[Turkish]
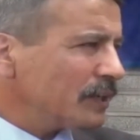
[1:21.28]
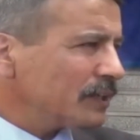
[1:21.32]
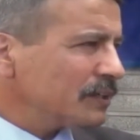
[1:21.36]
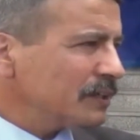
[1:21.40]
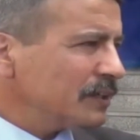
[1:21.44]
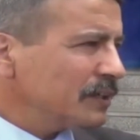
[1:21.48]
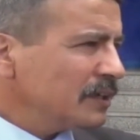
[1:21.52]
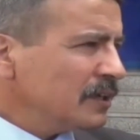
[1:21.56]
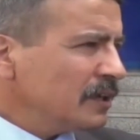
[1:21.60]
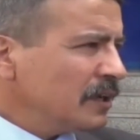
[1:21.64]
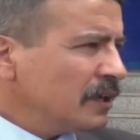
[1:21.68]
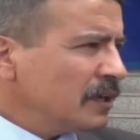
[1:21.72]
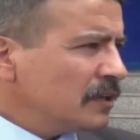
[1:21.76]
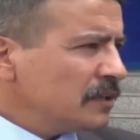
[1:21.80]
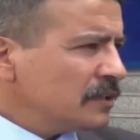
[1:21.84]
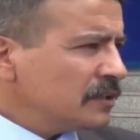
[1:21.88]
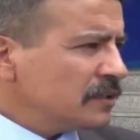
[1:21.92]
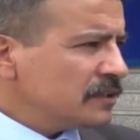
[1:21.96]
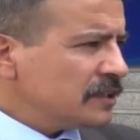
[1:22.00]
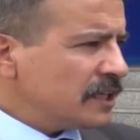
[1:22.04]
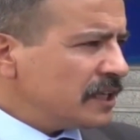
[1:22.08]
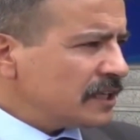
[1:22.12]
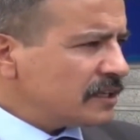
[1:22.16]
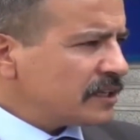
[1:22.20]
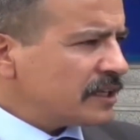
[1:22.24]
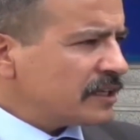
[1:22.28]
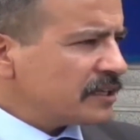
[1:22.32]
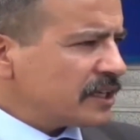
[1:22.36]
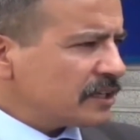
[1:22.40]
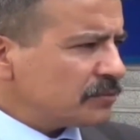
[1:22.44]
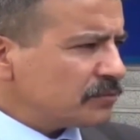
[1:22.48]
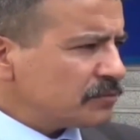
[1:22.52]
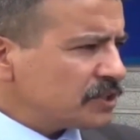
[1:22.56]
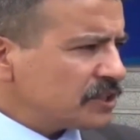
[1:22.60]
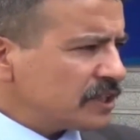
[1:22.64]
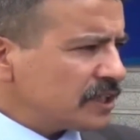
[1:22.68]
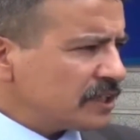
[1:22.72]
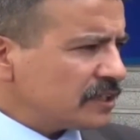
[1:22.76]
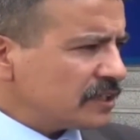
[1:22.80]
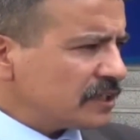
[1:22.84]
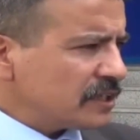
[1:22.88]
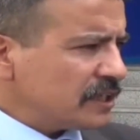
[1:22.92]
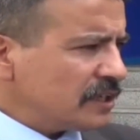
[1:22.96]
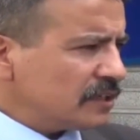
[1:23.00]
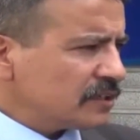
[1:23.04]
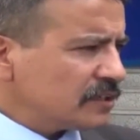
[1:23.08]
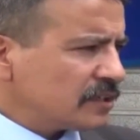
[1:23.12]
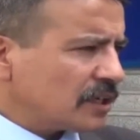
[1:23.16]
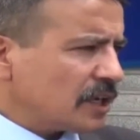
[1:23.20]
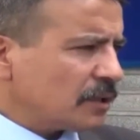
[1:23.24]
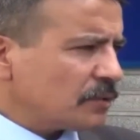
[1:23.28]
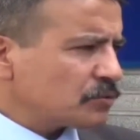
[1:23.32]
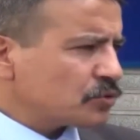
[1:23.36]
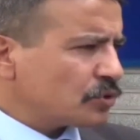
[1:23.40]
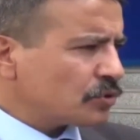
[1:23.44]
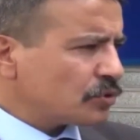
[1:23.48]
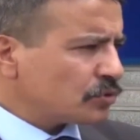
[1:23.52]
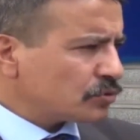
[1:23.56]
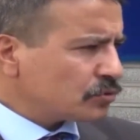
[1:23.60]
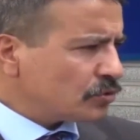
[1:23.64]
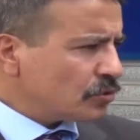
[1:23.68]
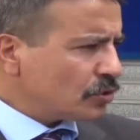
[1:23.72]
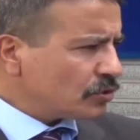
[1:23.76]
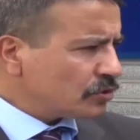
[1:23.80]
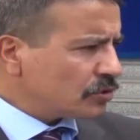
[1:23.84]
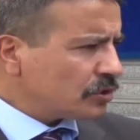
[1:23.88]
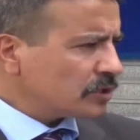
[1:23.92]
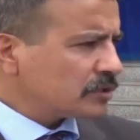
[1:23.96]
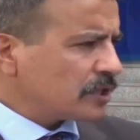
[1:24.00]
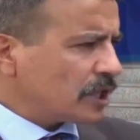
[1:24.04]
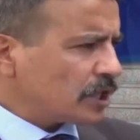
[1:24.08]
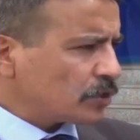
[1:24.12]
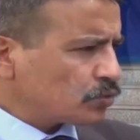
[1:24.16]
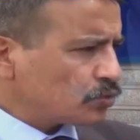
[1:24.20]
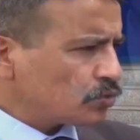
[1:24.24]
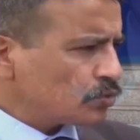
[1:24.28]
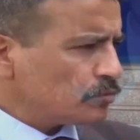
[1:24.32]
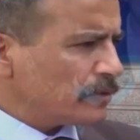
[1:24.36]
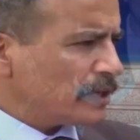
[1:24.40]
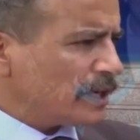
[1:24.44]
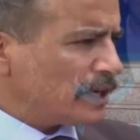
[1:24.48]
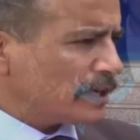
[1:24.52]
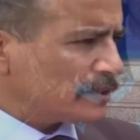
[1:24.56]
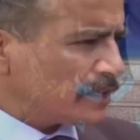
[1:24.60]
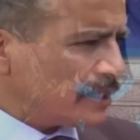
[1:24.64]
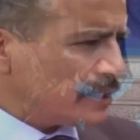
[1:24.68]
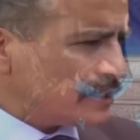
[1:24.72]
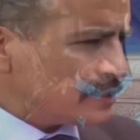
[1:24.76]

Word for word: En yeni, en güncel haberler için kanalımıza abone olmayı